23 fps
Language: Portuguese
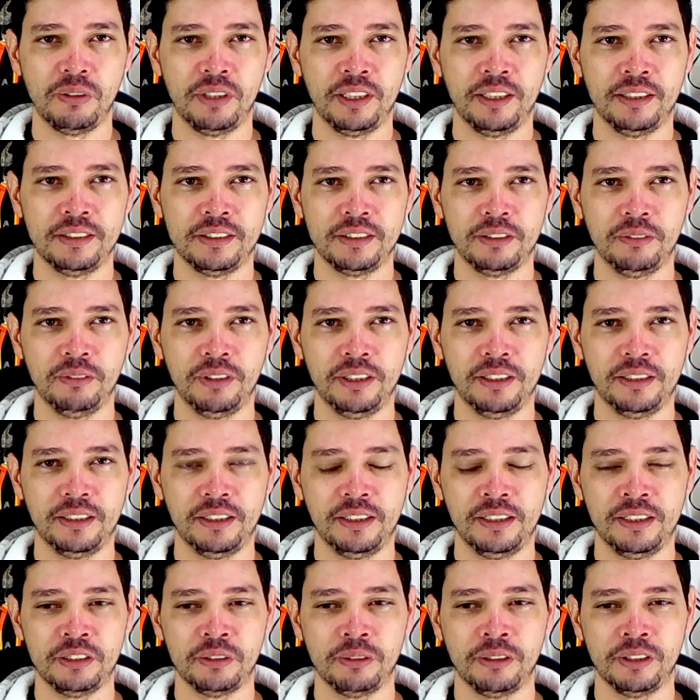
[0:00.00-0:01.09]
40, 50
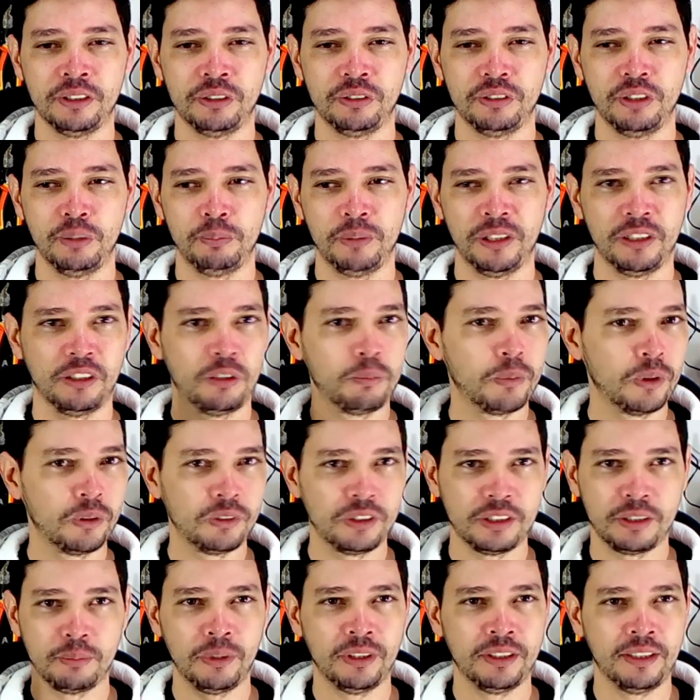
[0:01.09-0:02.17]
reais, eu acho, dependendo para onde
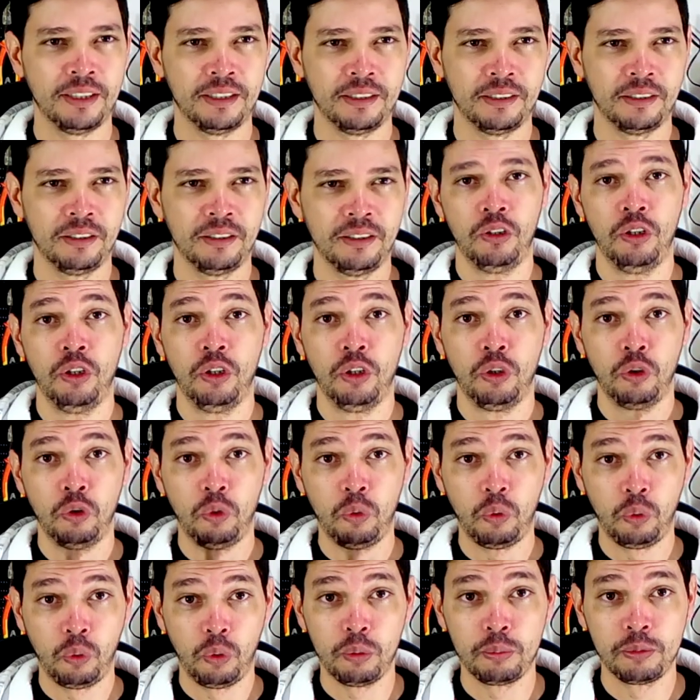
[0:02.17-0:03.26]
você mandar.
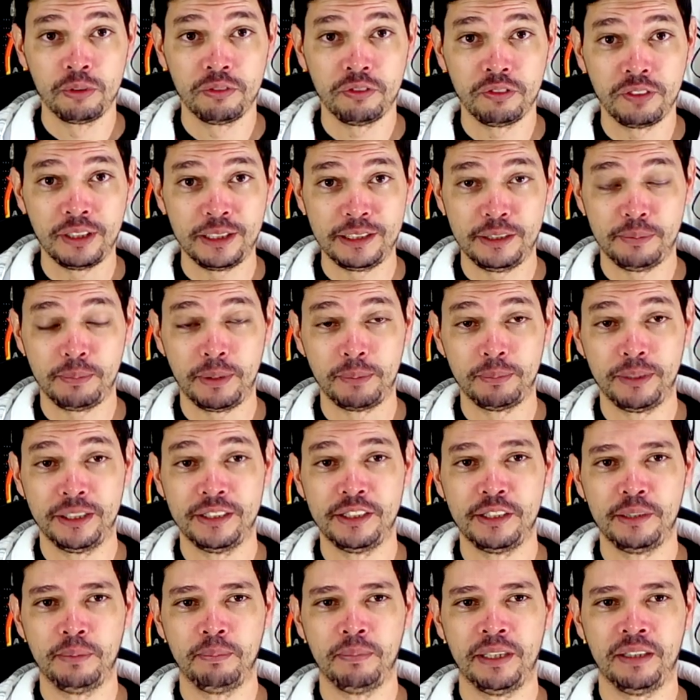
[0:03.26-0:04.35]
Como faz para
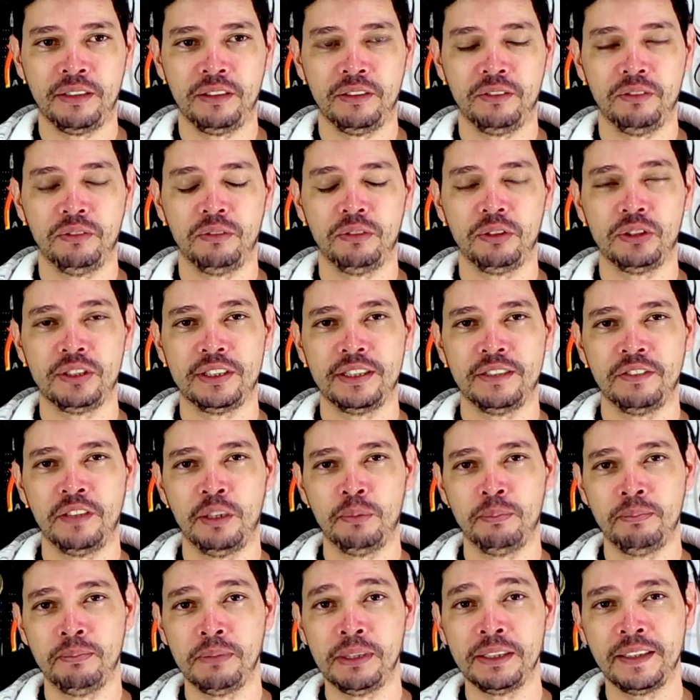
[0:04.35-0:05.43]
participar? Você vai
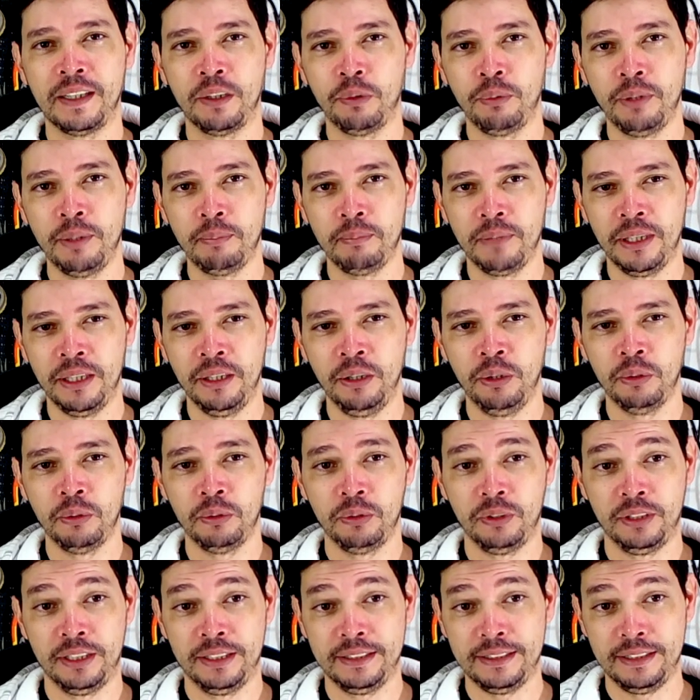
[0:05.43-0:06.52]
me mandar um e-mail
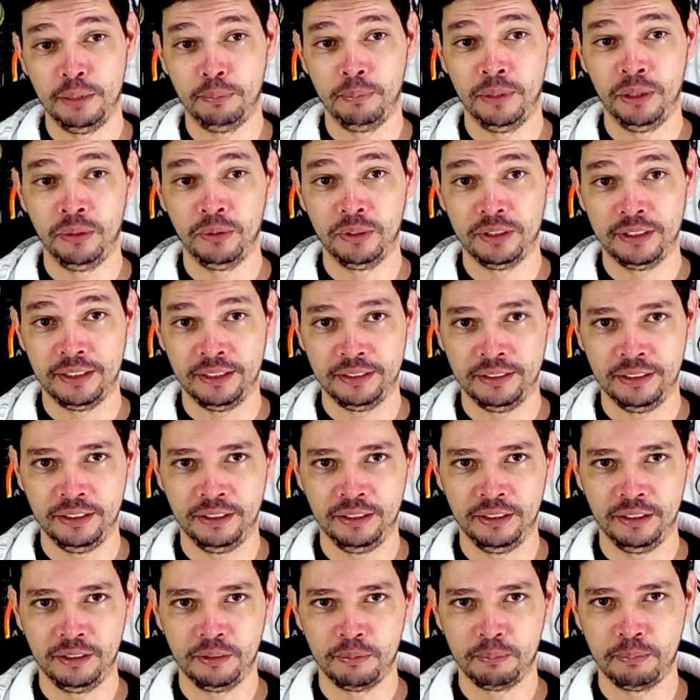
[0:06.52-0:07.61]
nesse e-mail que está
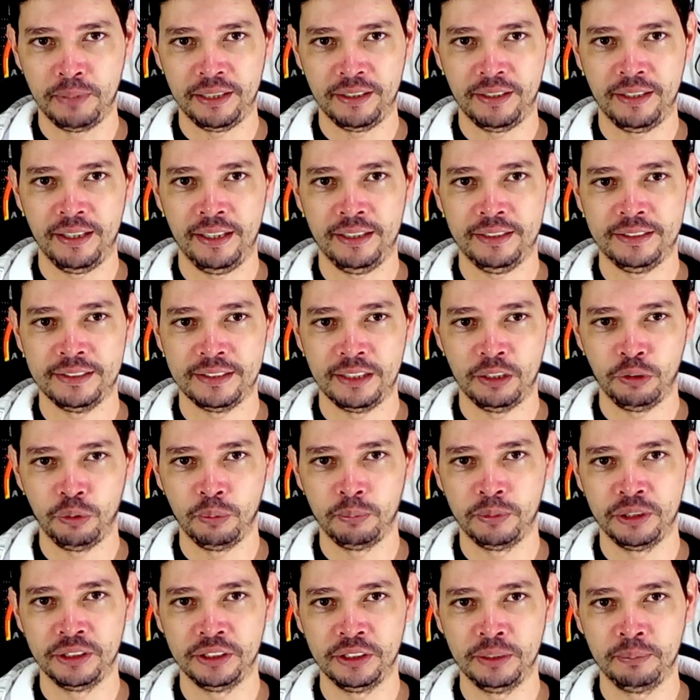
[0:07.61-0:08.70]
aqui,
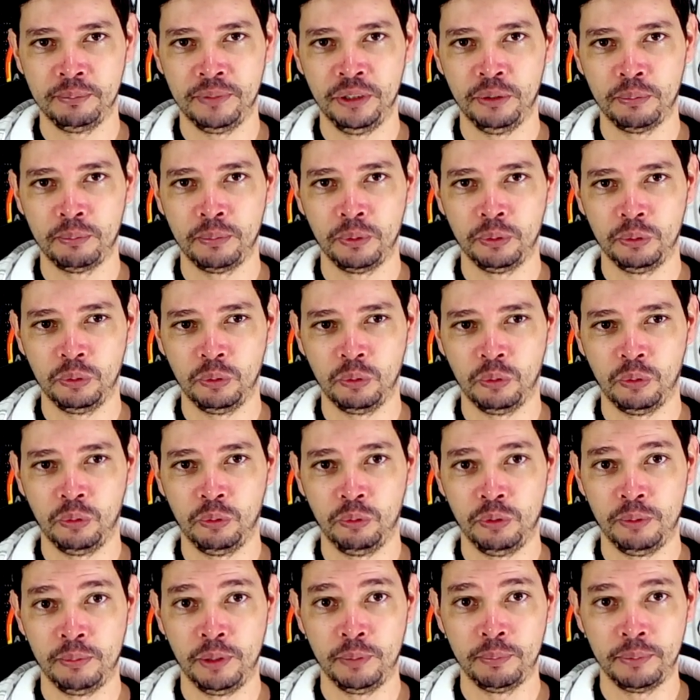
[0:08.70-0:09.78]
paquex.gmail.com,
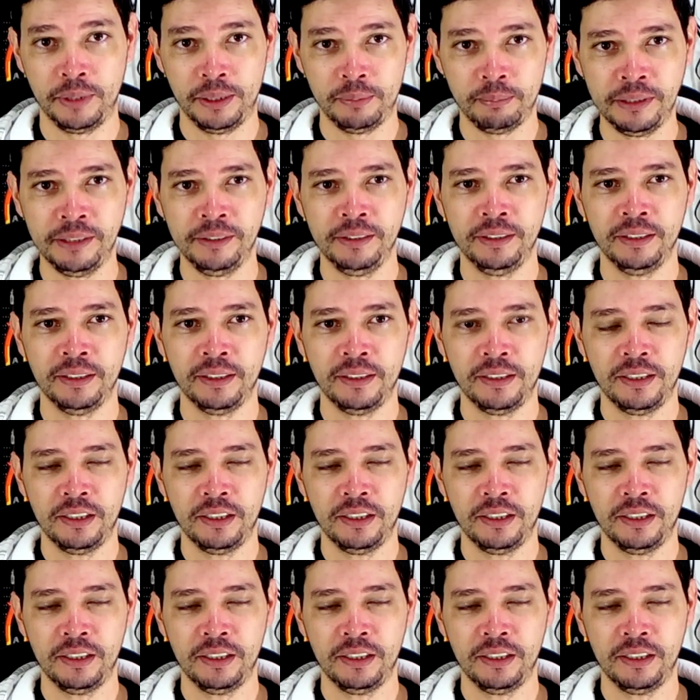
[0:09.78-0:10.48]
um e-mail para mim,